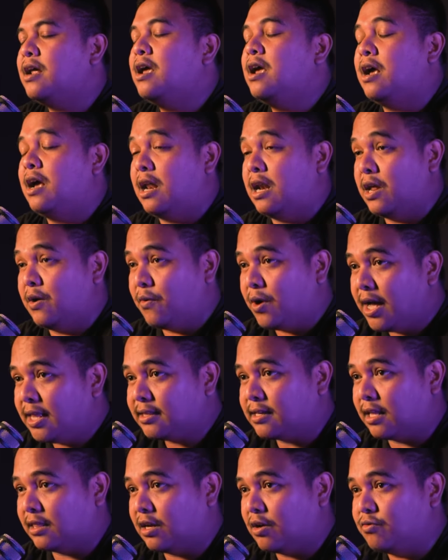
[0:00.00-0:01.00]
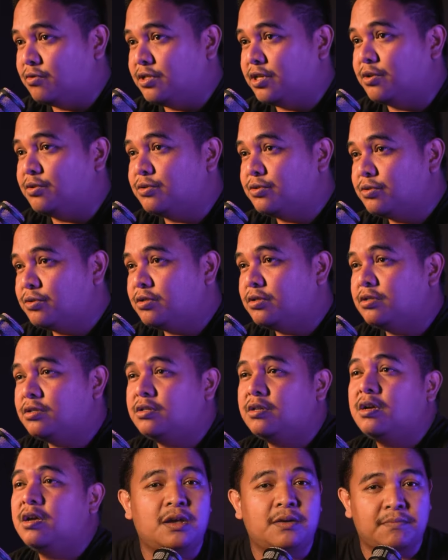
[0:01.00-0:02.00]
lewat kata kunci khusus,
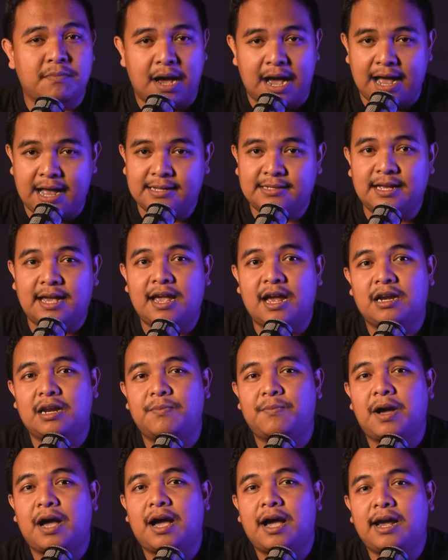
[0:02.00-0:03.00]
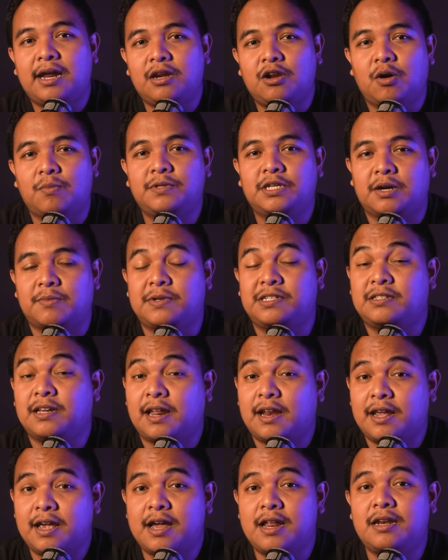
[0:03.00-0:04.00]
bahasa yang dipakai di objek
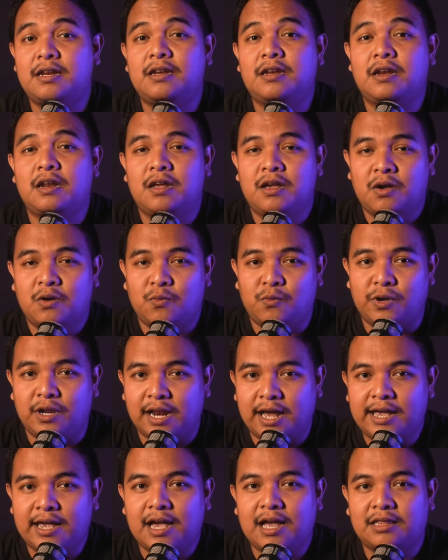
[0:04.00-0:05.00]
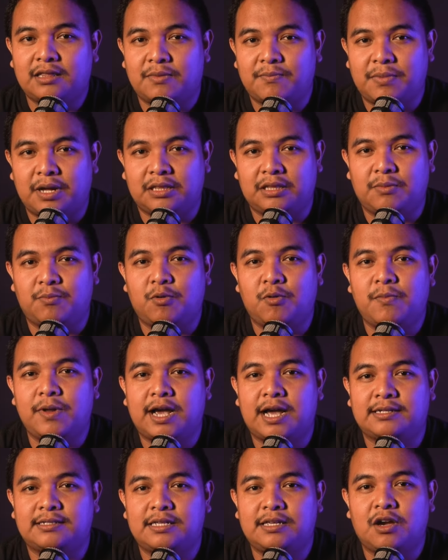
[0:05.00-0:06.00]
pencarian, wilayah tempat
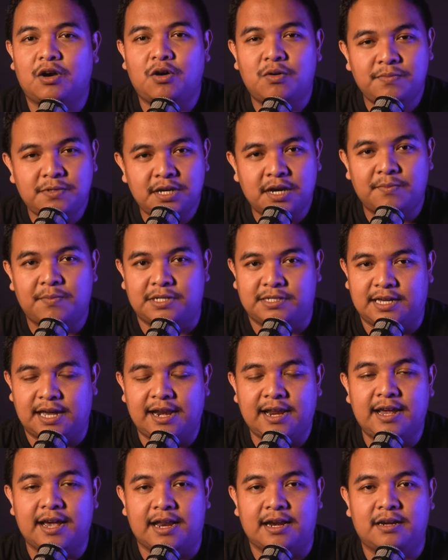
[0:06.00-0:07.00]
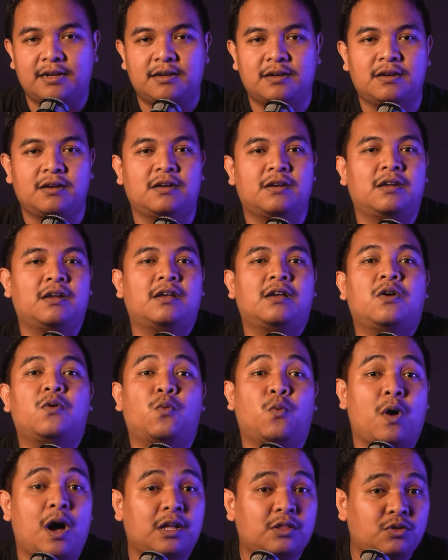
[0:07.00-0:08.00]
dipublikasinya objek pencarian,
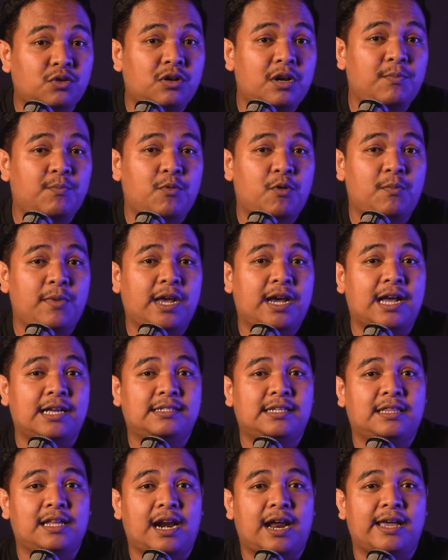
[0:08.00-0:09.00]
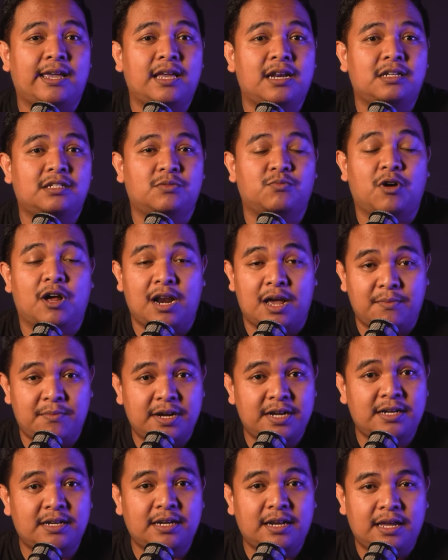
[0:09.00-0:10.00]
waktu di publikasi terakhir sebuah laman,
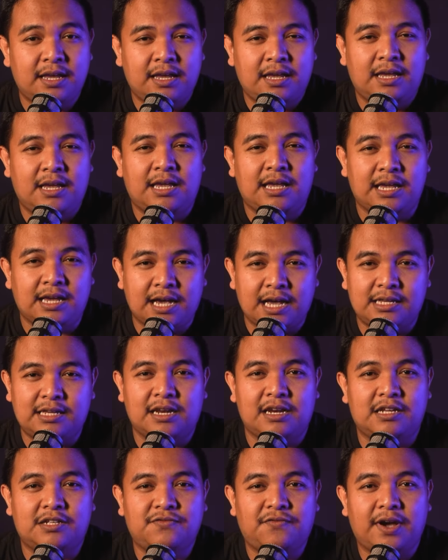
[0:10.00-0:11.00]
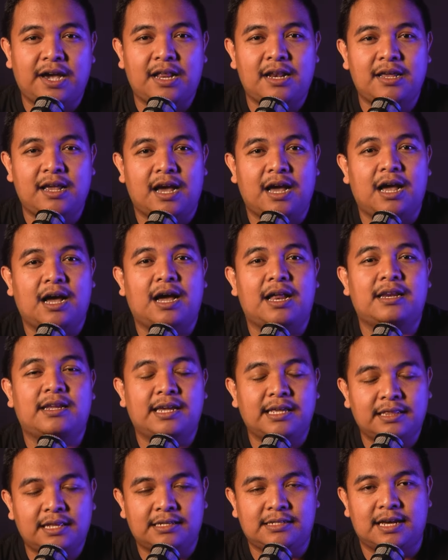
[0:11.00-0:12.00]
hingga jenis file yang akan
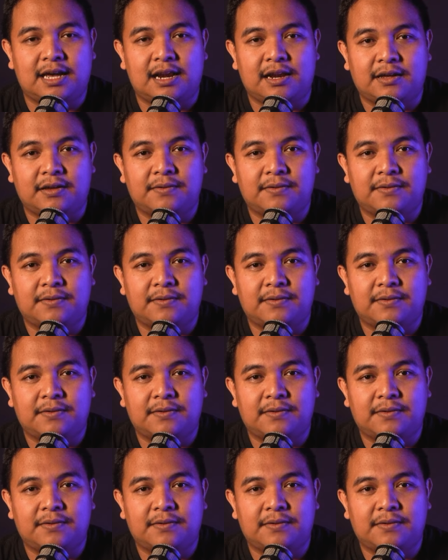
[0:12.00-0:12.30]
kita cari.